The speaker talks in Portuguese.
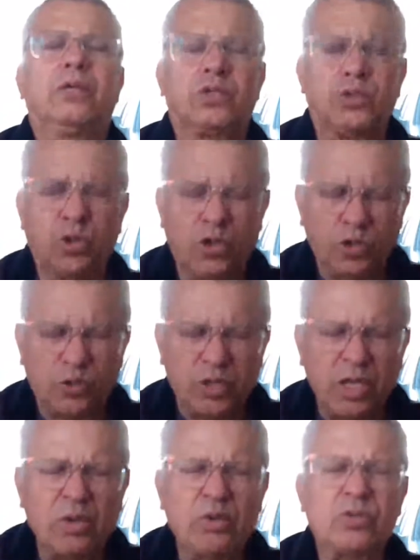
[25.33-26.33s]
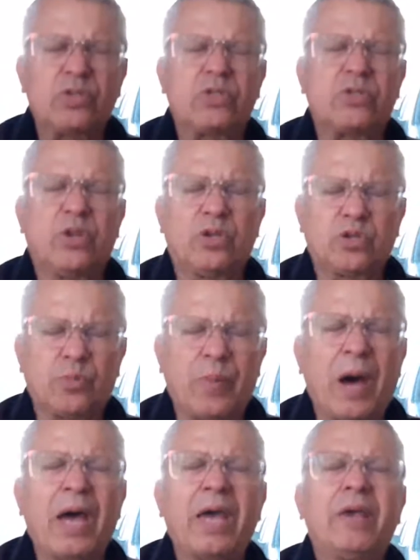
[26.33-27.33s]
Senhor nosso Deus, nosso
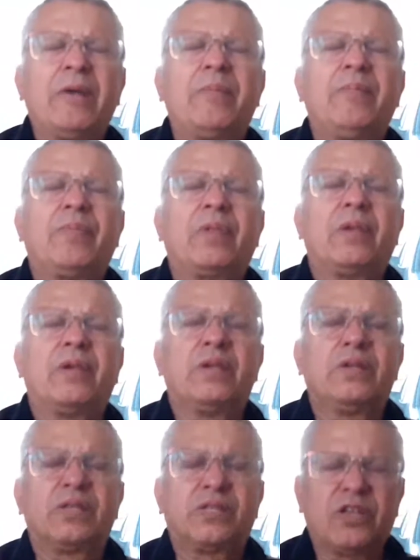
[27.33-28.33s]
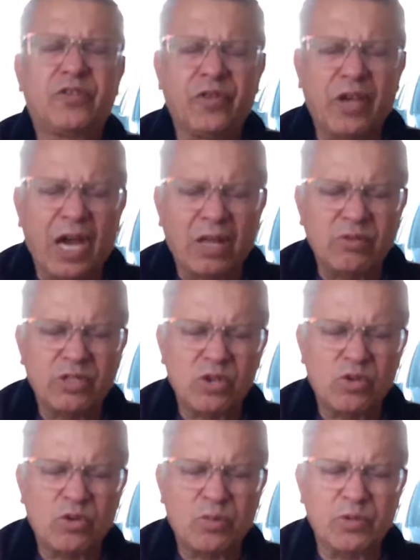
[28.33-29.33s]
Pai, santificado
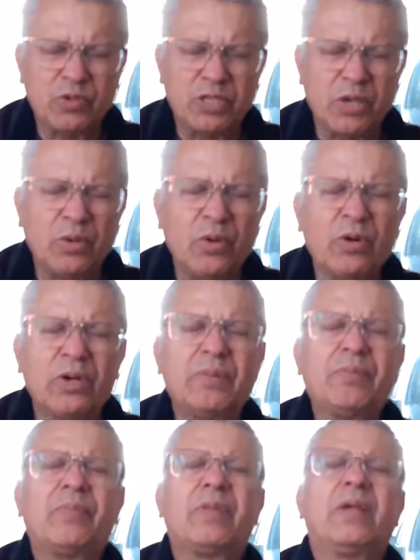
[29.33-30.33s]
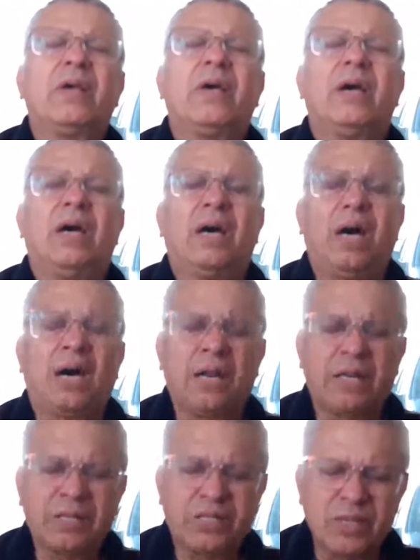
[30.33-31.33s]
seja o nome do Senhor.
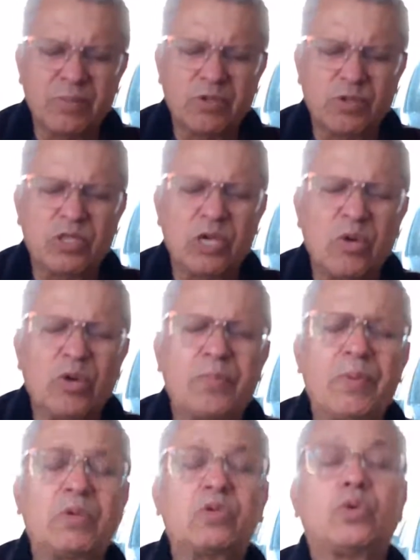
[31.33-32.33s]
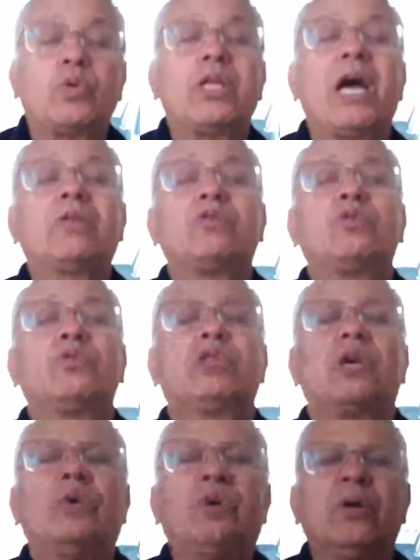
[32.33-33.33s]
Agradecemos ao Senhor pelos cuidados do
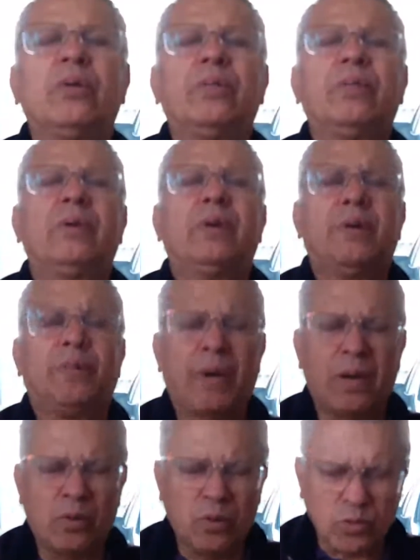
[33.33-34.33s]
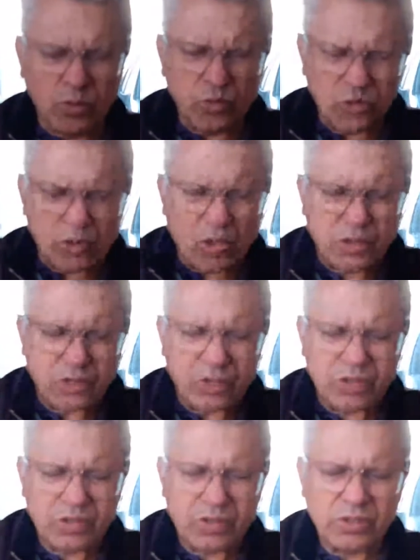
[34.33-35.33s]
Senhor para com todos
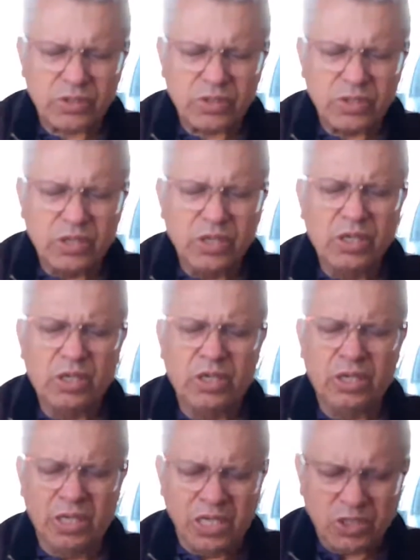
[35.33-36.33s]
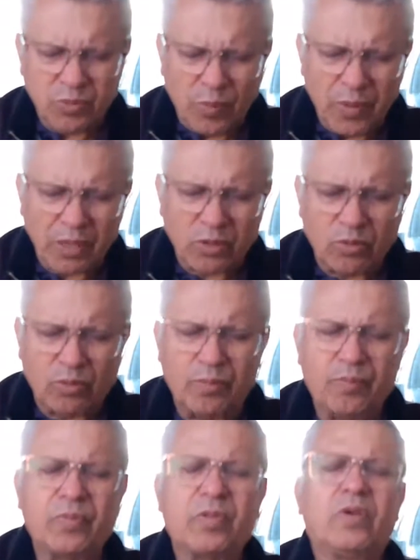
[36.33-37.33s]
nós. E neste momento,
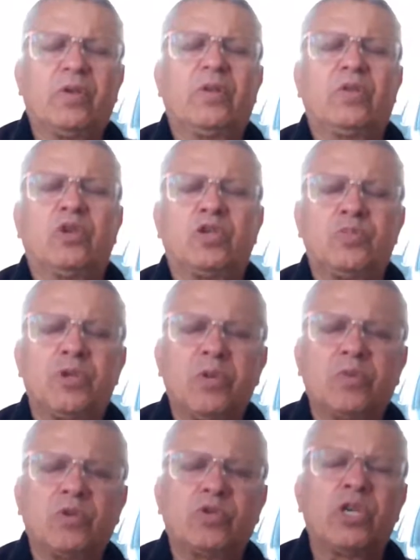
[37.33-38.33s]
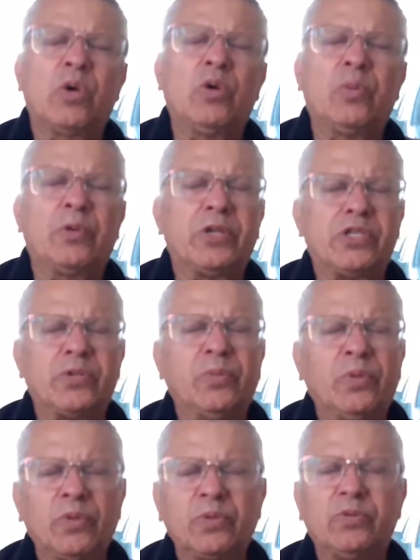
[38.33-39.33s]
nós pedimos ao Senhor por este
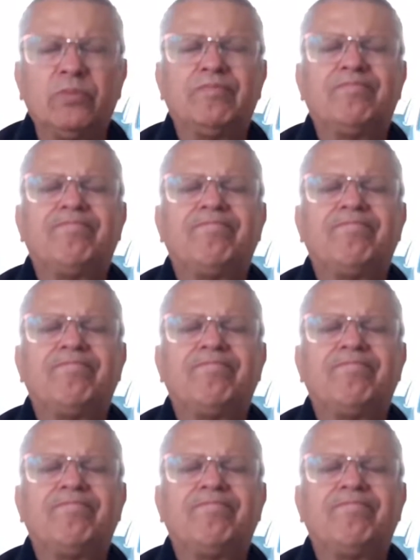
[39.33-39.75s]
mundo